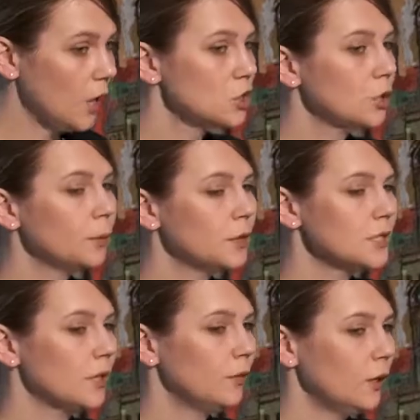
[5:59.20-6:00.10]
А что
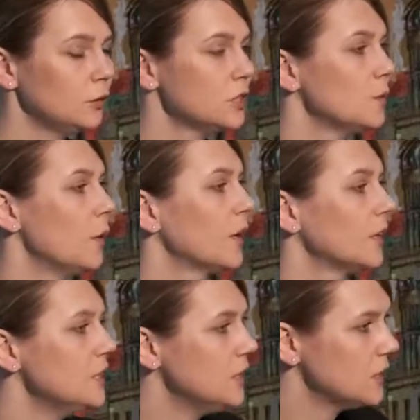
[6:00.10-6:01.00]
представляют из себя
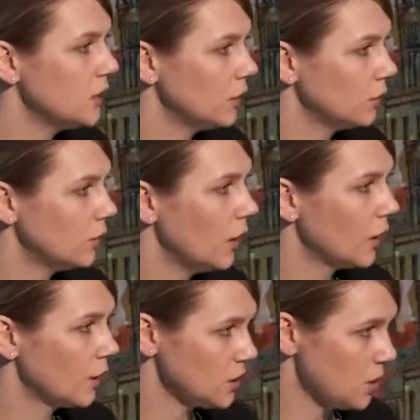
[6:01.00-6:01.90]
красители для
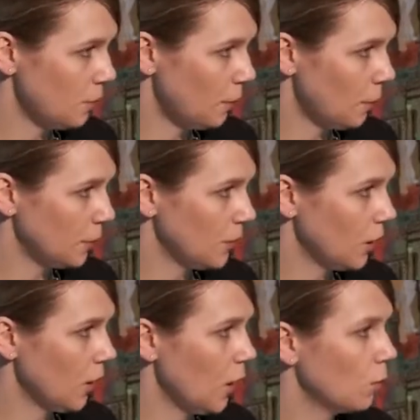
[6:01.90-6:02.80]
окраски по Папа
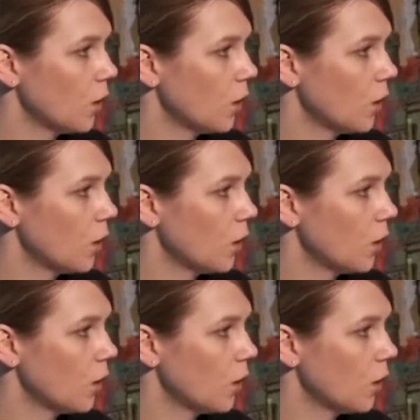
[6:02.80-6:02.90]
Николау?